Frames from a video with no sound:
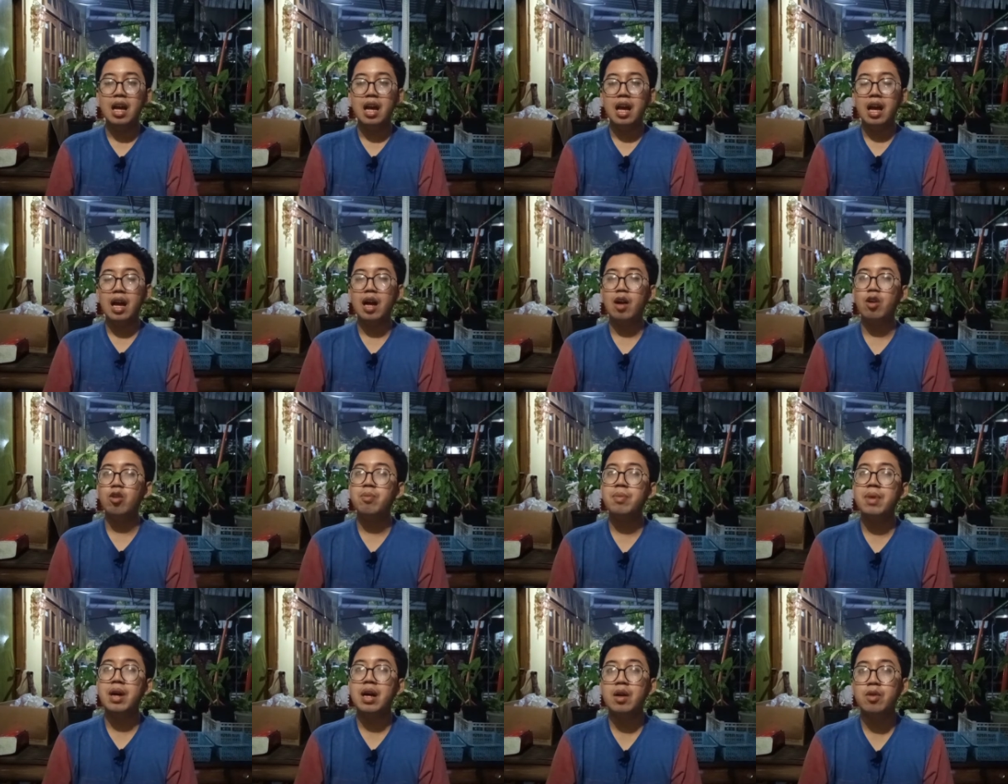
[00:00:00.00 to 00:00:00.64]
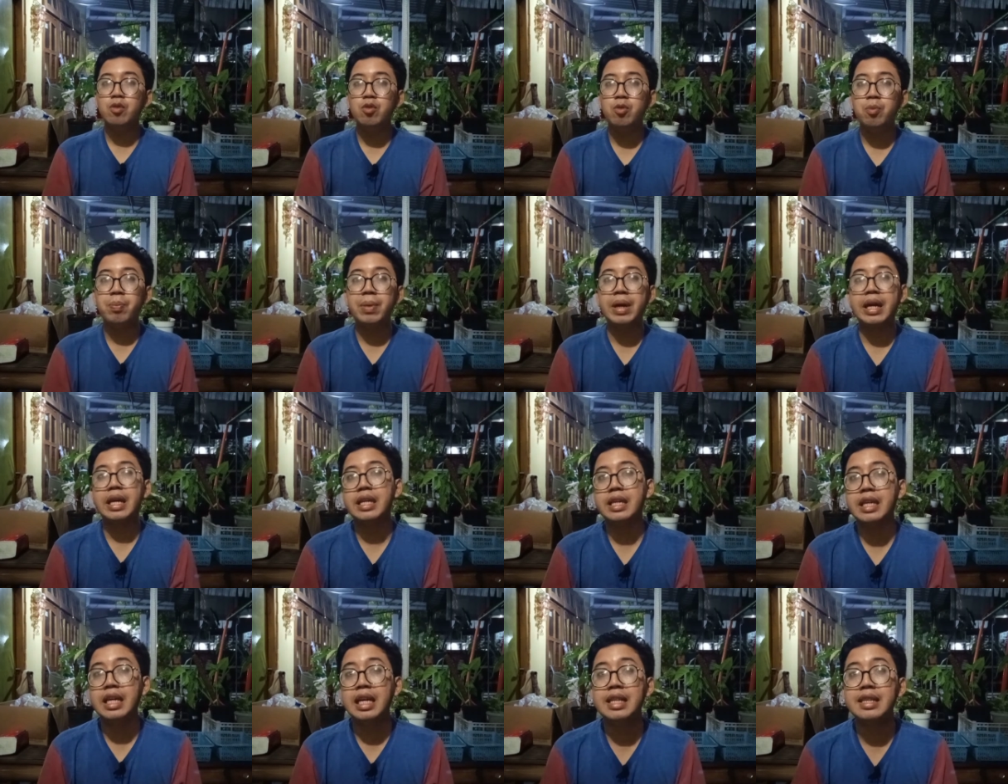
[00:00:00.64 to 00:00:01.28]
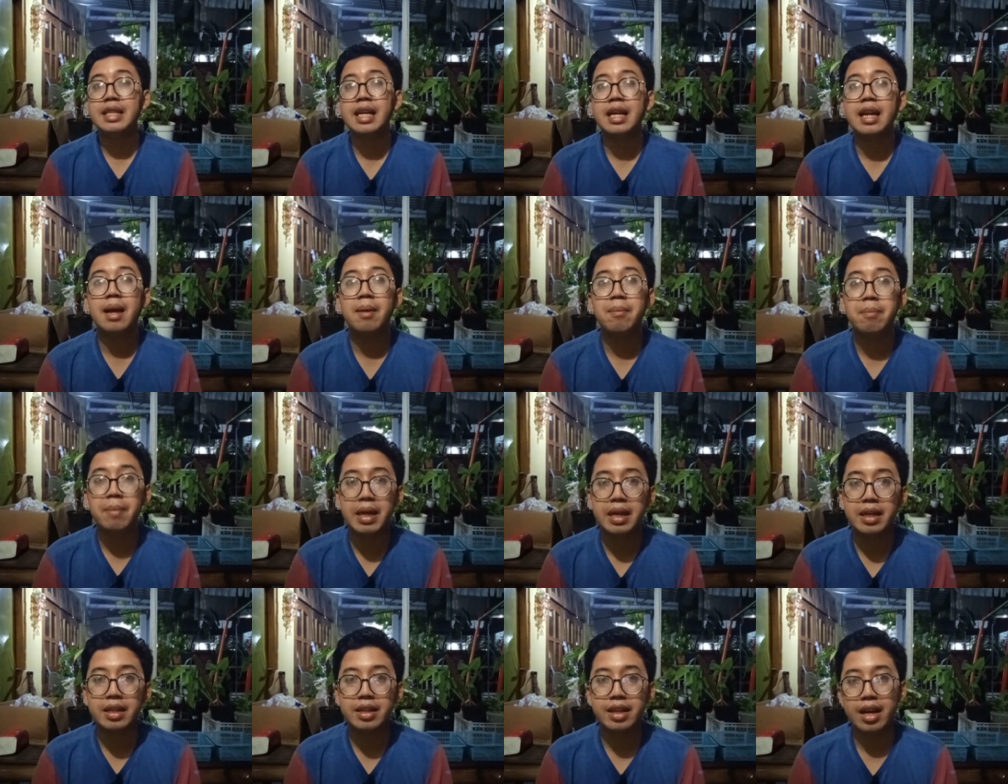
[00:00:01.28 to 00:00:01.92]
Aku mau packing
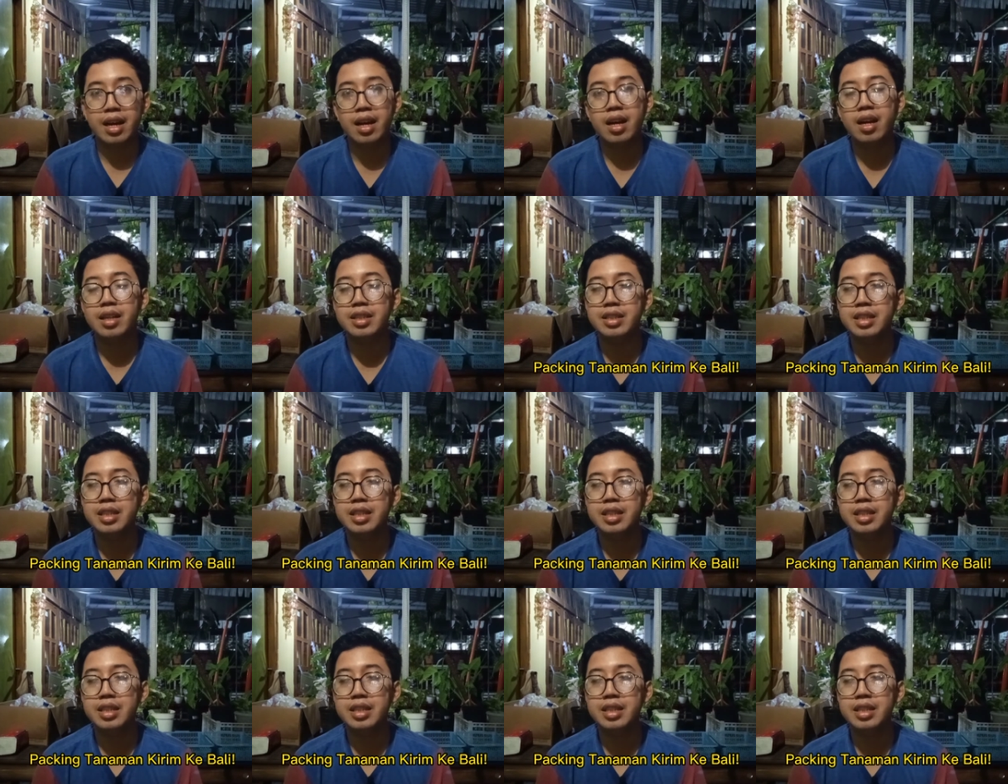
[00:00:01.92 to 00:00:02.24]
tanaman ya.